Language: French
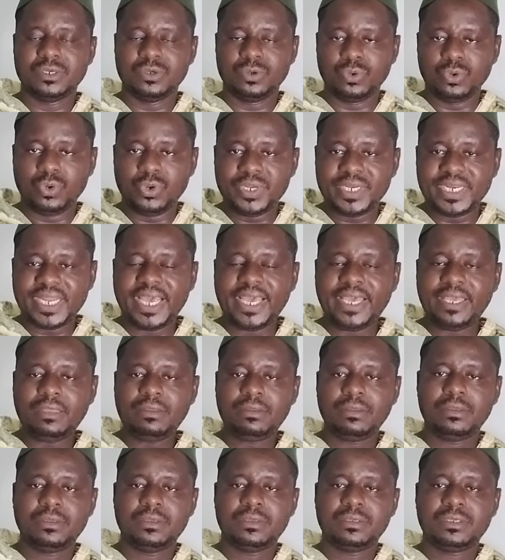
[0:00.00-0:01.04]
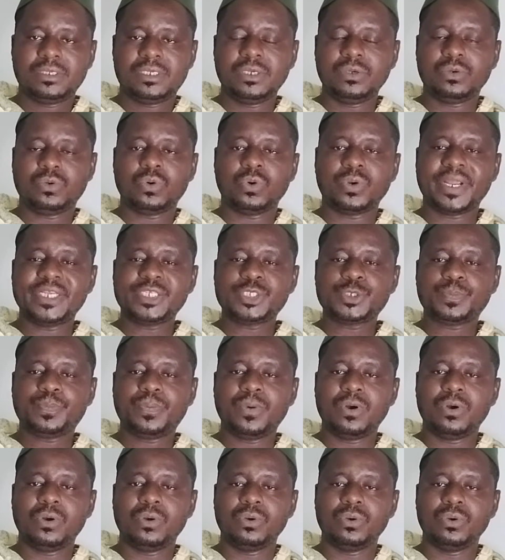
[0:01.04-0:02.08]
lunaire qui
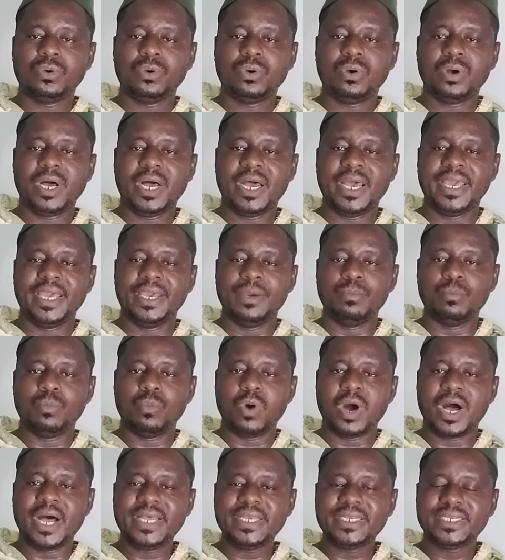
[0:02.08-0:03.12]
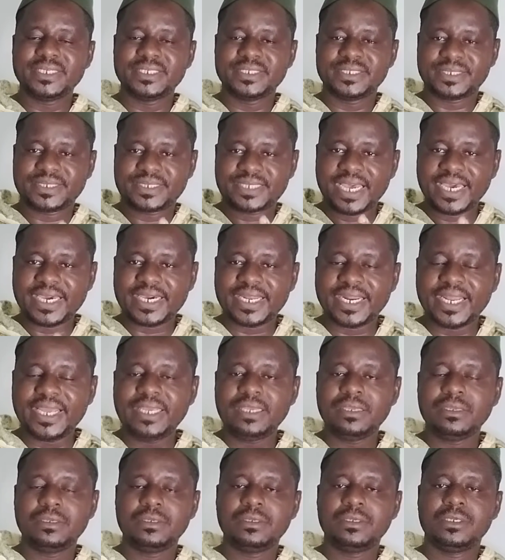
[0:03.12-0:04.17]
correspond à un mois
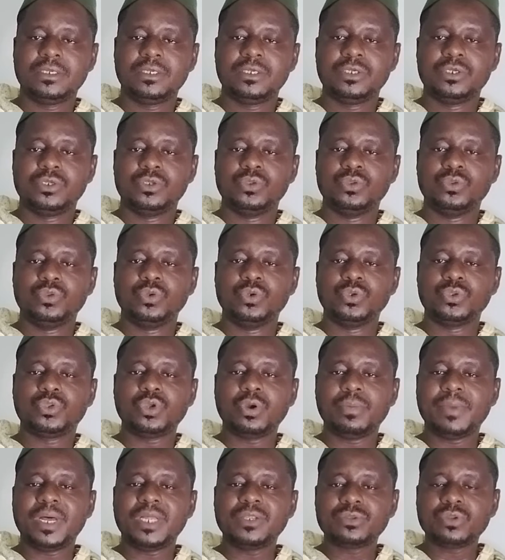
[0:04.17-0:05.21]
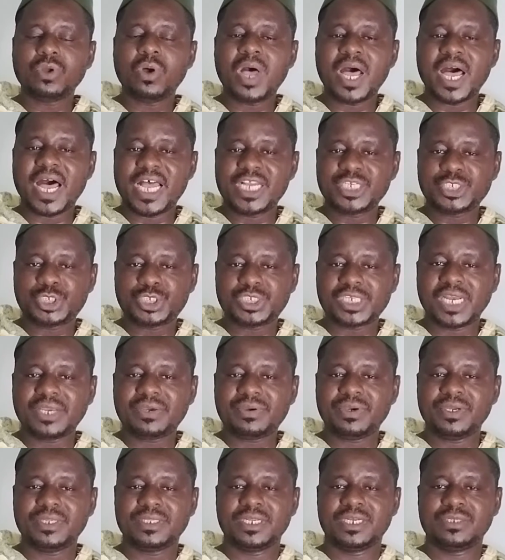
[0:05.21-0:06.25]
sacré nous demandons à
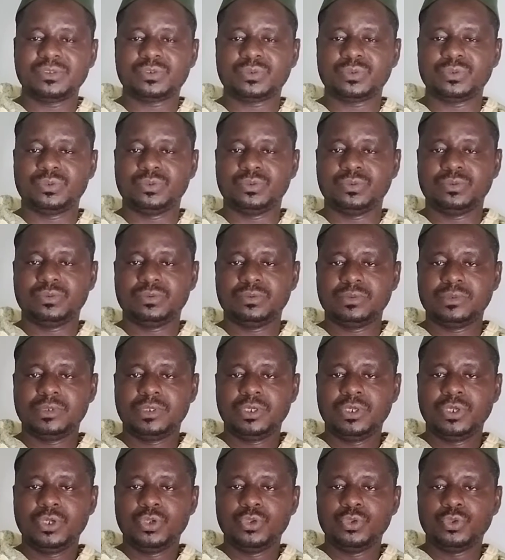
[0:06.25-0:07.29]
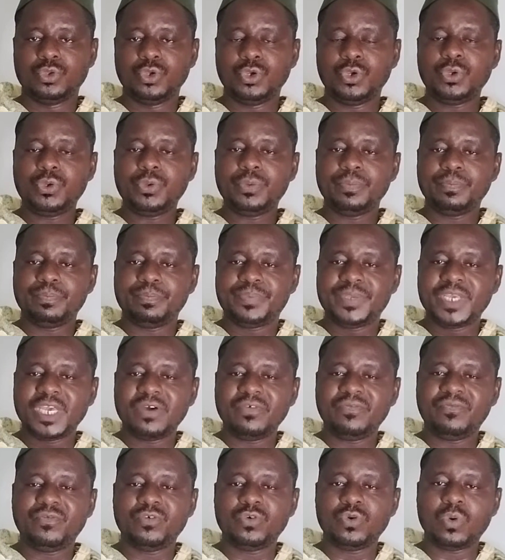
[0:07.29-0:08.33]
chacun d'entre nous de
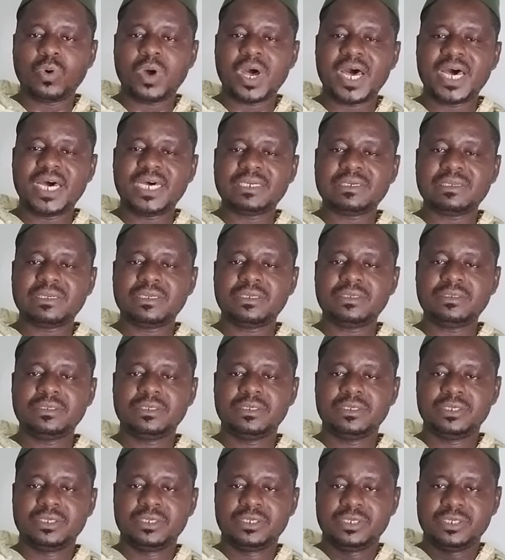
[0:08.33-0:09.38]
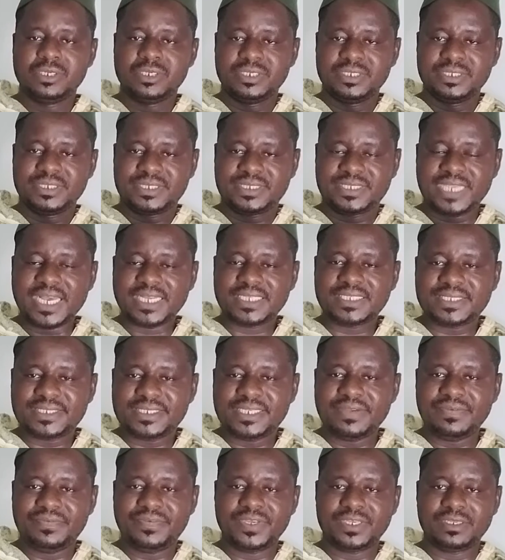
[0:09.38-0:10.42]
bien vouloir
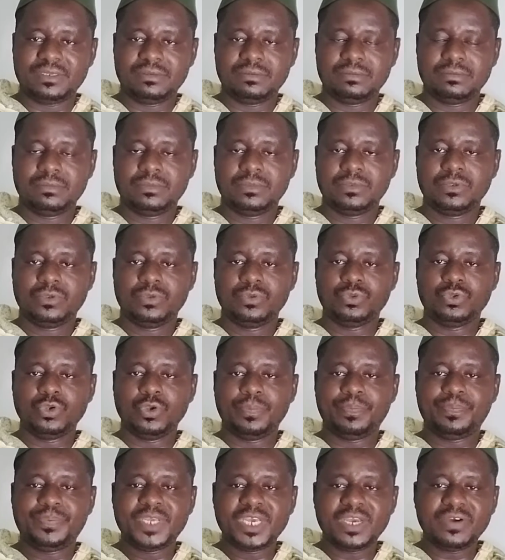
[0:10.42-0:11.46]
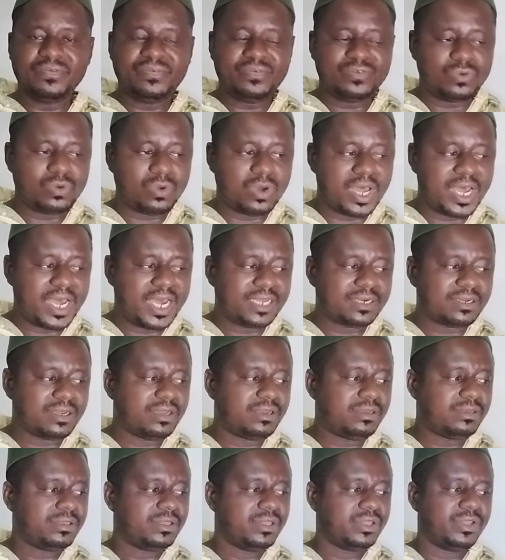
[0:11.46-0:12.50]
s'activer, de bien
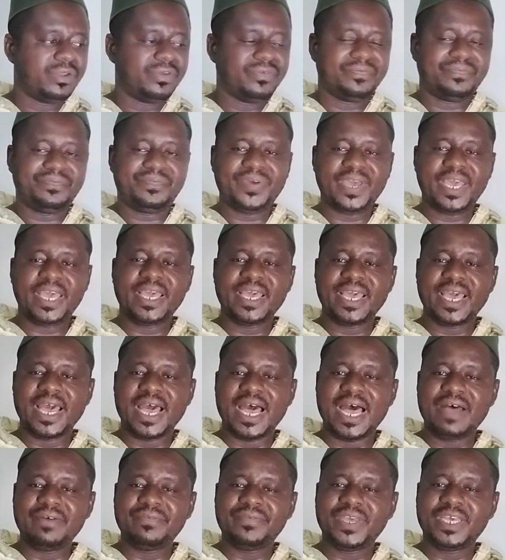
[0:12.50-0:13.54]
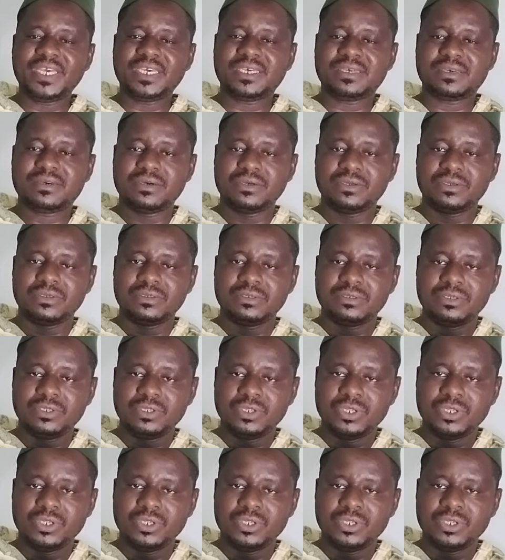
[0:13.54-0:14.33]
vouloir faire avec euh,